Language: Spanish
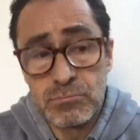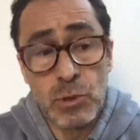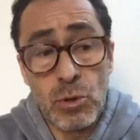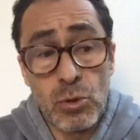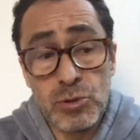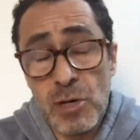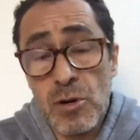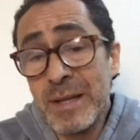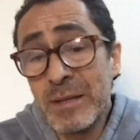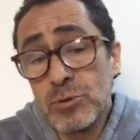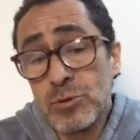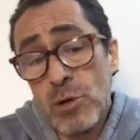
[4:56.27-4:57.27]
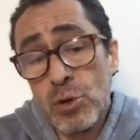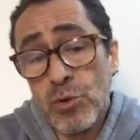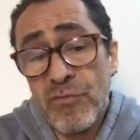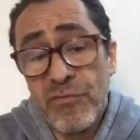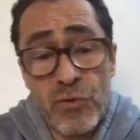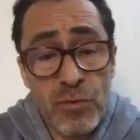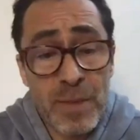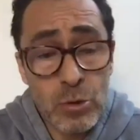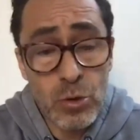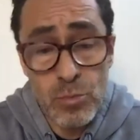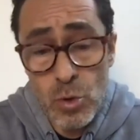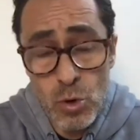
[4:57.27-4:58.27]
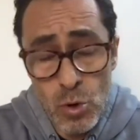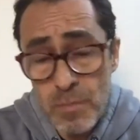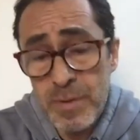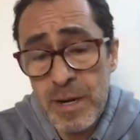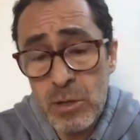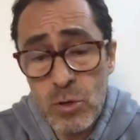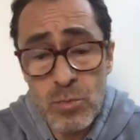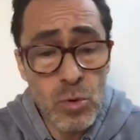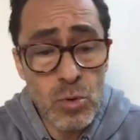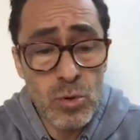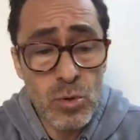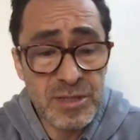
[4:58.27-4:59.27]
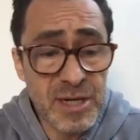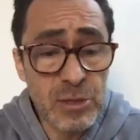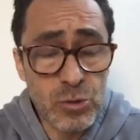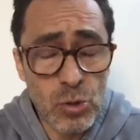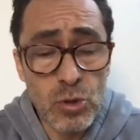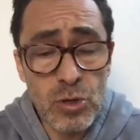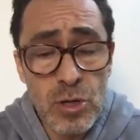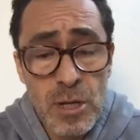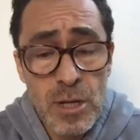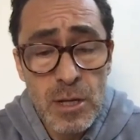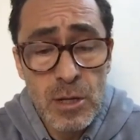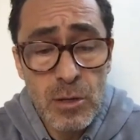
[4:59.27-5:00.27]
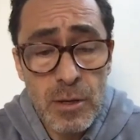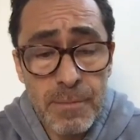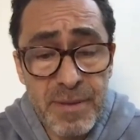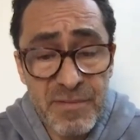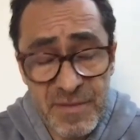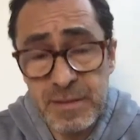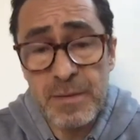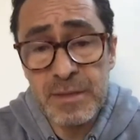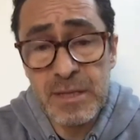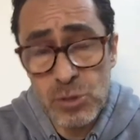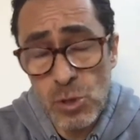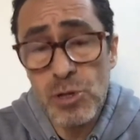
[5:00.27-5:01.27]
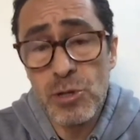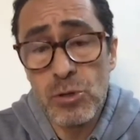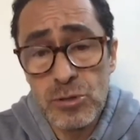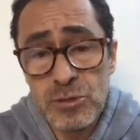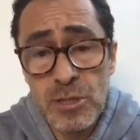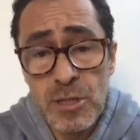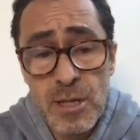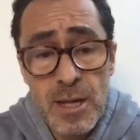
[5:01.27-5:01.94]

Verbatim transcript: todos los elementos que lo conforman como hombre como escritor perfectamente sólidos,